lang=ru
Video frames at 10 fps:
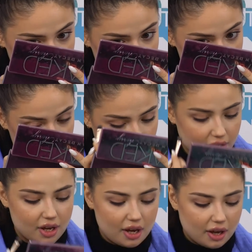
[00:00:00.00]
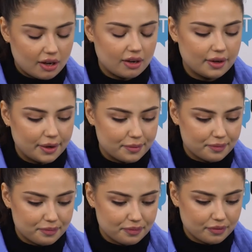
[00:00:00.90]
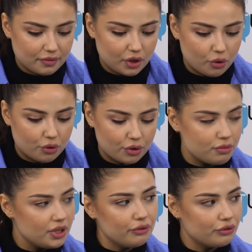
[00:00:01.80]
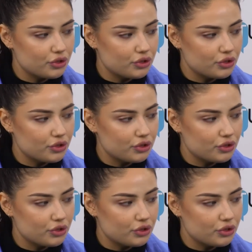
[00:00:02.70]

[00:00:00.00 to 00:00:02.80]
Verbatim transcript: вы слышали э, такой миф,